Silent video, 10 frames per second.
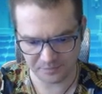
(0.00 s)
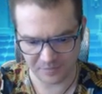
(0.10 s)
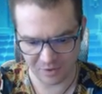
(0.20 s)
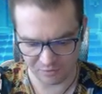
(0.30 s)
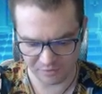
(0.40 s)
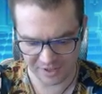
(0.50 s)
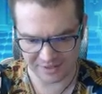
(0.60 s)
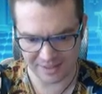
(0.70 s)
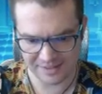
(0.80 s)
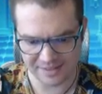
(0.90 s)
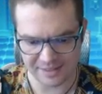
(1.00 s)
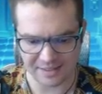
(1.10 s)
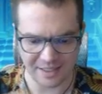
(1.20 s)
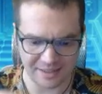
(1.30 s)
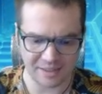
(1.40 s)
Ну, нет эликсира,
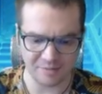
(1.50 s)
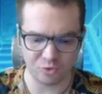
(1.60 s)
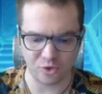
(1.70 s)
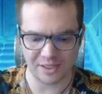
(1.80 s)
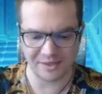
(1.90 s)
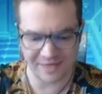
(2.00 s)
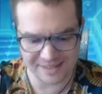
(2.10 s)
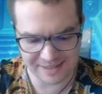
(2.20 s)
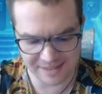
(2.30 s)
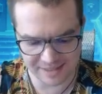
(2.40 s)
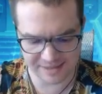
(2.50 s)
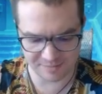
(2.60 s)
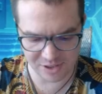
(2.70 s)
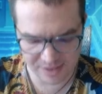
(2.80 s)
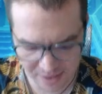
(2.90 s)
ладно, не буду отдавать, здесь нет
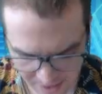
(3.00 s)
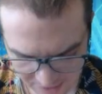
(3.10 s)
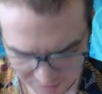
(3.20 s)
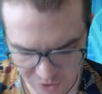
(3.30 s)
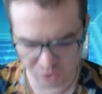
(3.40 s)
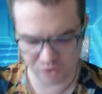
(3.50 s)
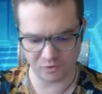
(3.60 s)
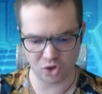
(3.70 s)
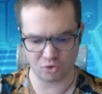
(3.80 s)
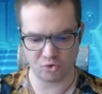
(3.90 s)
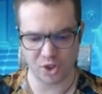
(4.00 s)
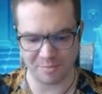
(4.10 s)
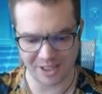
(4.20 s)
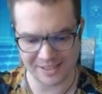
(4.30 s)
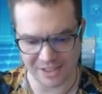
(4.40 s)
смысла. Минус вышка уже
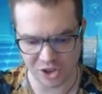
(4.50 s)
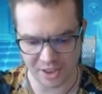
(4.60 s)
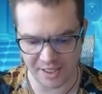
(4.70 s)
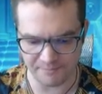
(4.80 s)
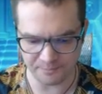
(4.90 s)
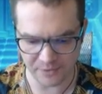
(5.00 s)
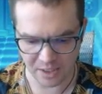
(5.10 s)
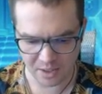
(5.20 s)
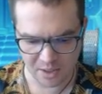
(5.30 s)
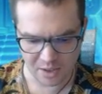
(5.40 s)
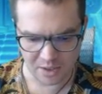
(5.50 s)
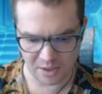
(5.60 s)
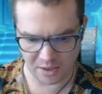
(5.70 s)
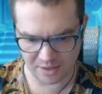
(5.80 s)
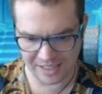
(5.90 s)
произошла.
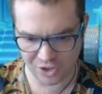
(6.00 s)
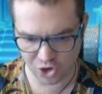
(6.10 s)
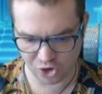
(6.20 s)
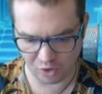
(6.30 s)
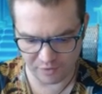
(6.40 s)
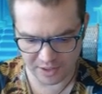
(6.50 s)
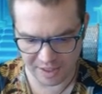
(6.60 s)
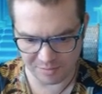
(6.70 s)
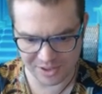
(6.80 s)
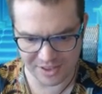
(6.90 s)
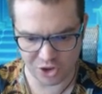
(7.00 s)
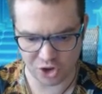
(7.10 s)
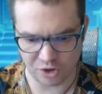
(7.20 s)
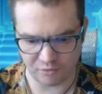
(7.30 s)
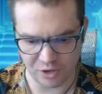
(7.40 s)
А, дальше снова играем от
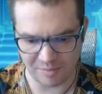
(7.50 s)
защиты. Вот